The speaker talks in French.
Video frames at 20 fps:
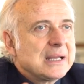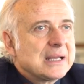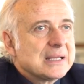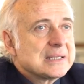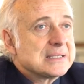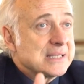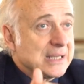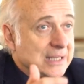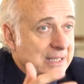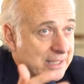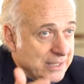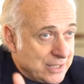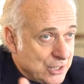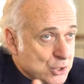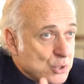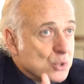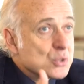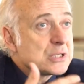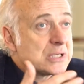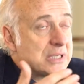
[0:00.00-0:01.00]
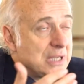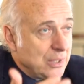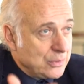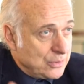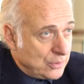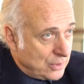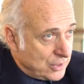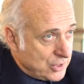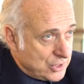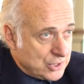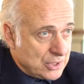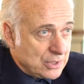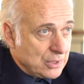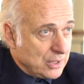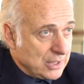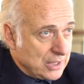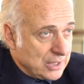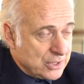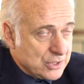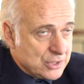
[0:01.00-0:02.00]
Euh, c'est quelque chose qui a une
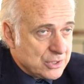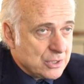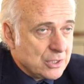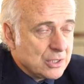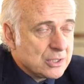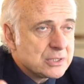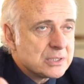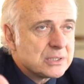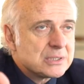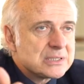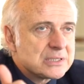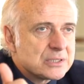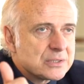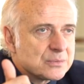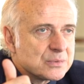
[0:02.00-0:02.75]
origine religieuse,